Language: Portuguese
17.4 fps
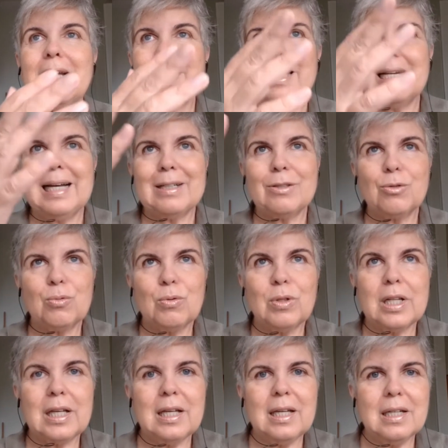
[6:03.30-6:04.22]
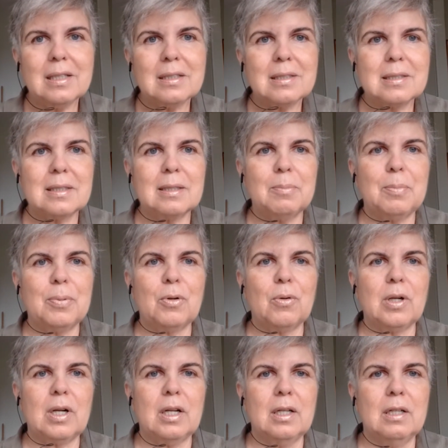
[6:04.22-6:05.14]
a natureza
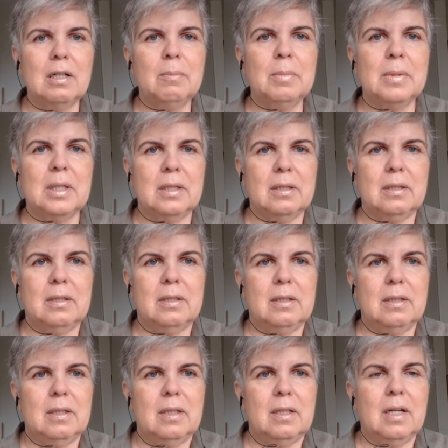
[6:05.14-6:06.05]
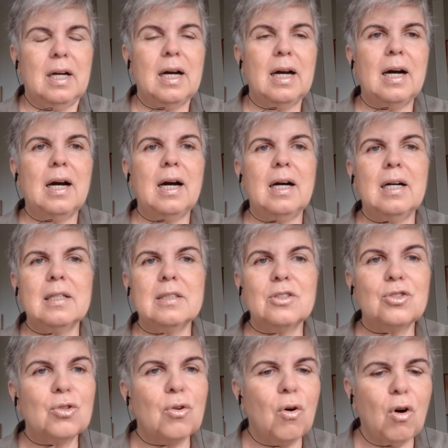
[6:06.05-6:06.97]
proclama
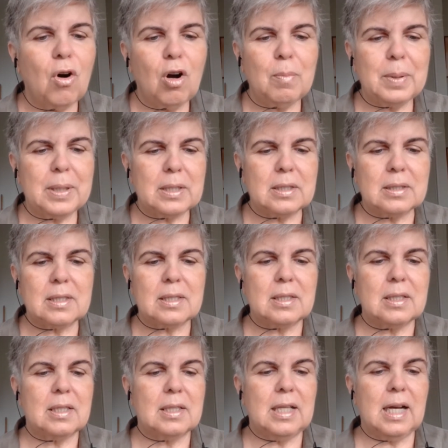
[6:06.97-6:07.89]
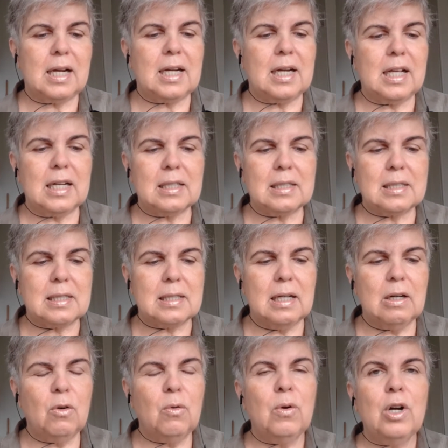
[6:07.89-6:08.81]
as obras da
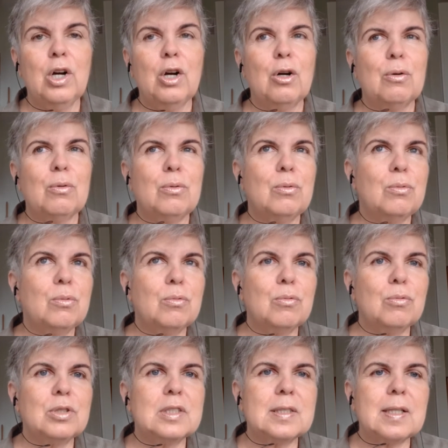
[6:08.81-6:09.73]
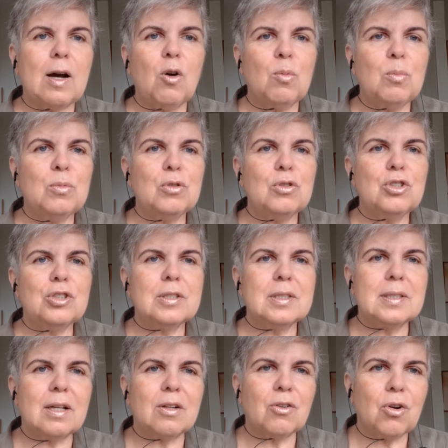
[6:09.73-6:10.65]
criação. O, o Salmo
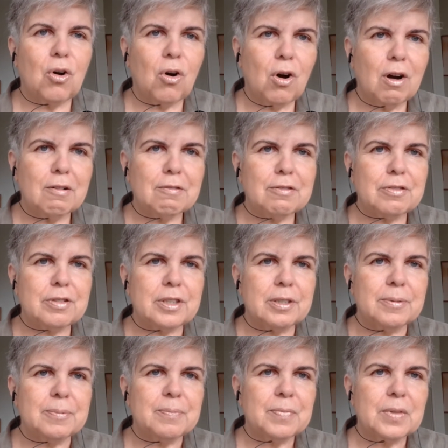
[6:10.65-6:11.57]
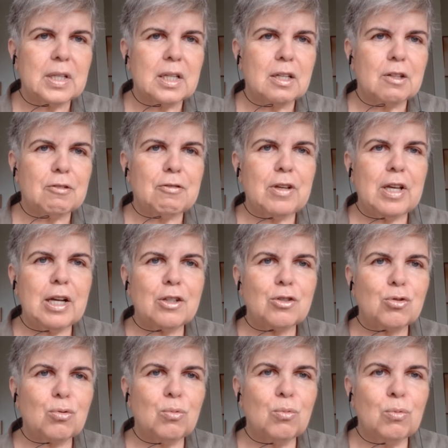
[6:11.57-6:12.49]
19,
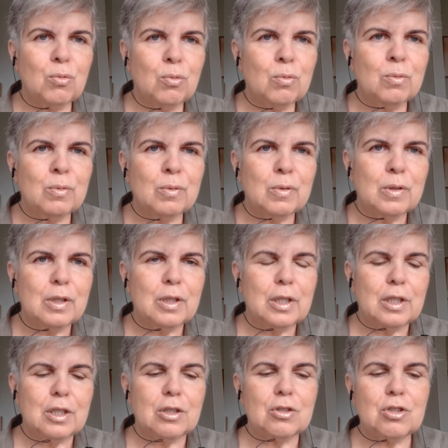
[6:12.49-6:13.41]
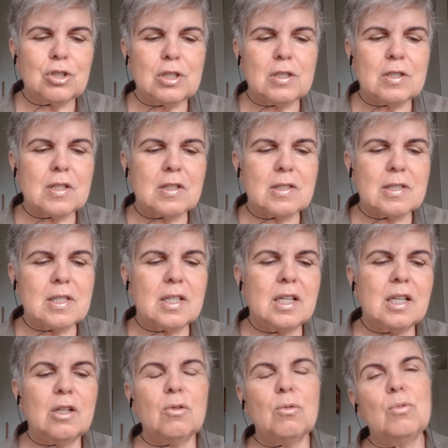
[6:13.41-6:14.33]
verso 1, diz
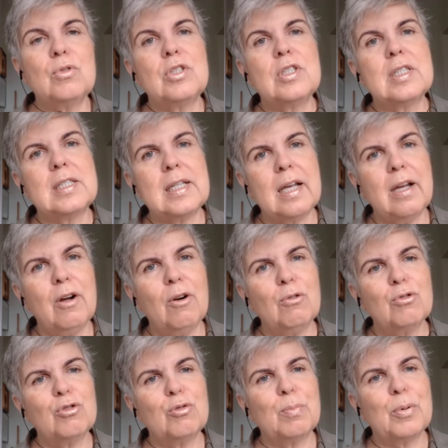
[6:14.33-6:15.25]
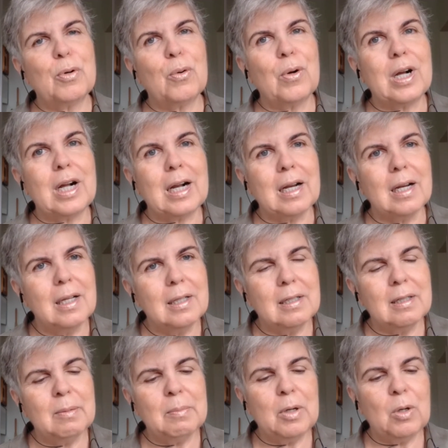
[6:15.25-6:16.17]
assim: Os céus
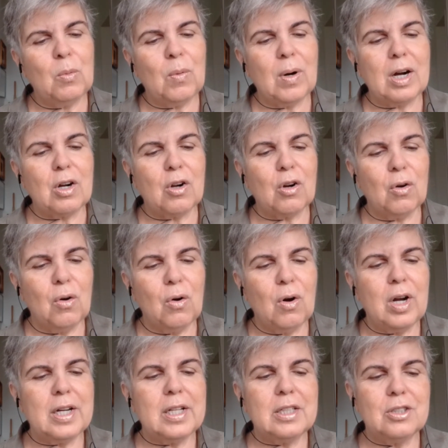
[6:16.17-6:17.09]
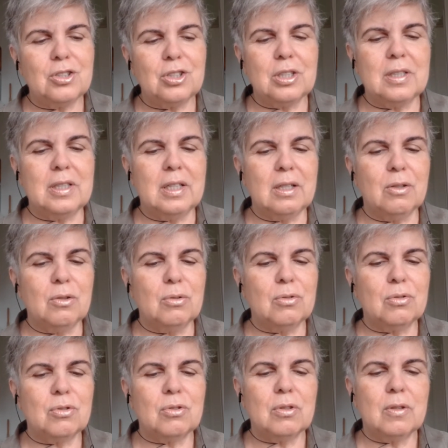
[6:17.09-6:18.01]
proclamam a glória de
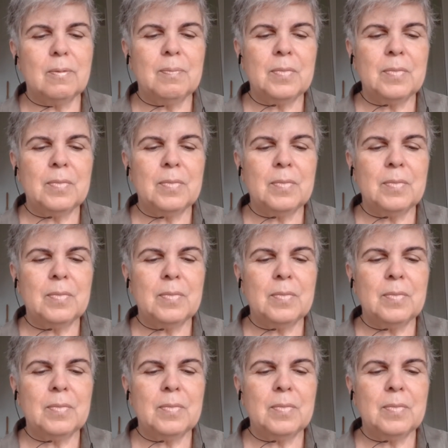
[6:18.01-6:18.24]
Deus